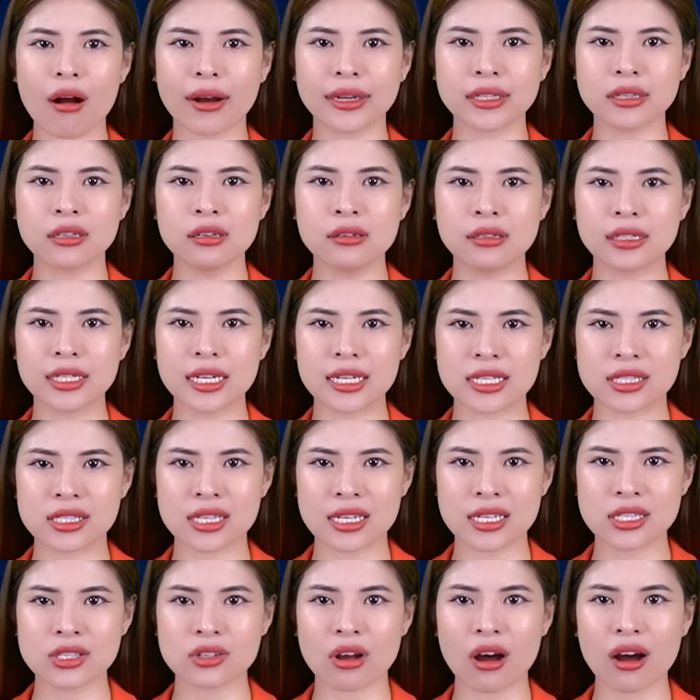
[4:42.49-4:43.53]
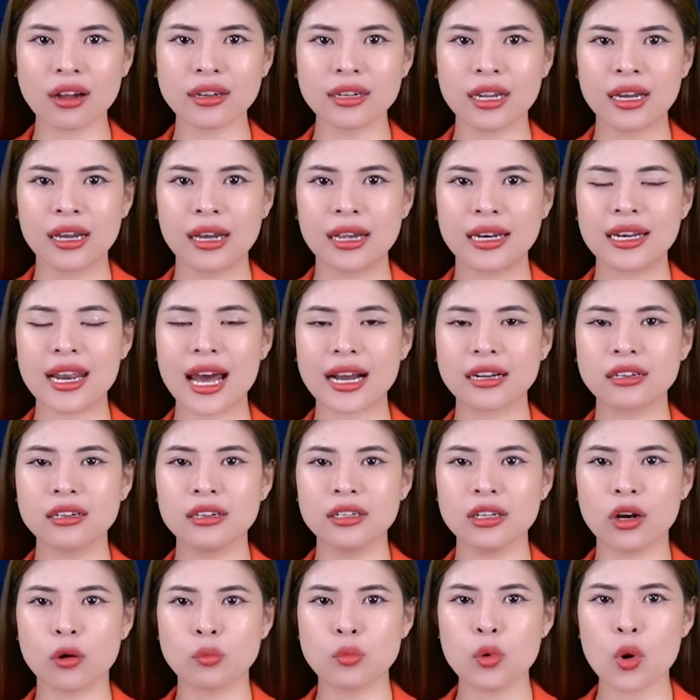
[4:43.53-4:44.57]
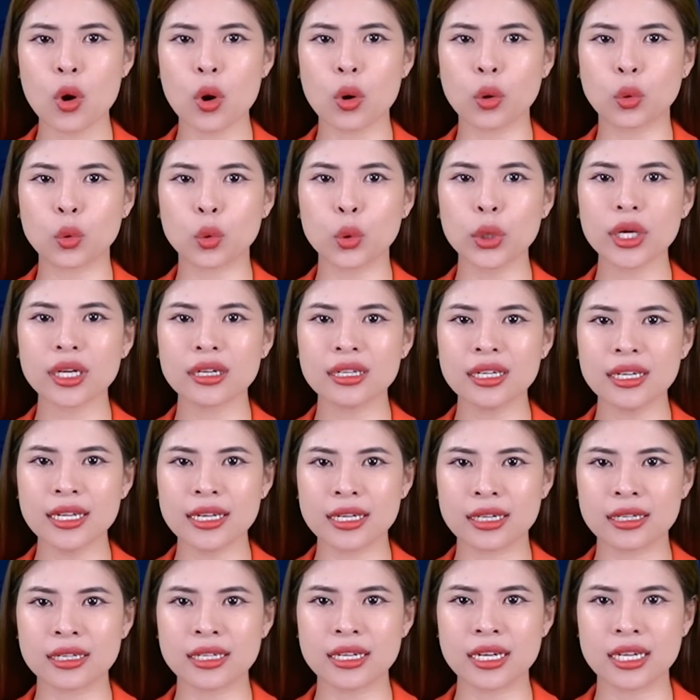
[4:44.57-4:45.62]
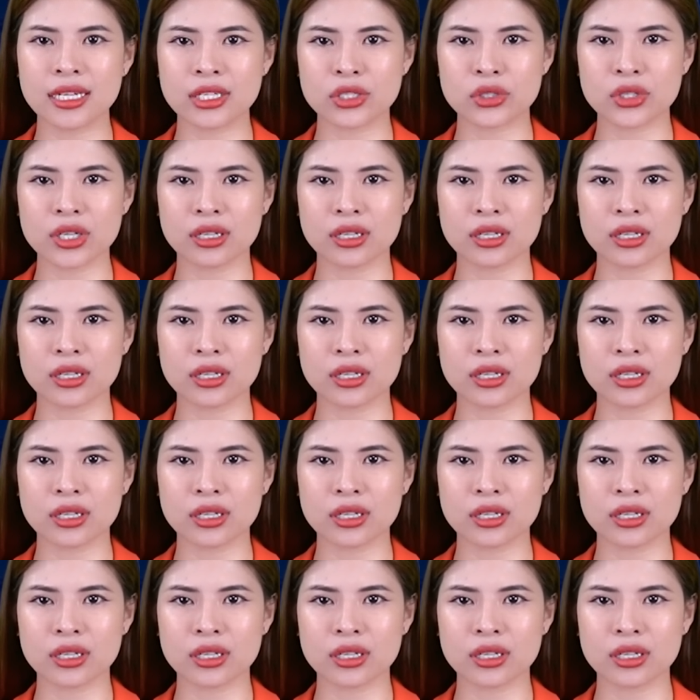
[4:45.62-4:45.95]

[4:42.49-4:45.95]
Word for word: gọi thượng nghị sĩ Scott là người ủng hộ quyết liệt nghị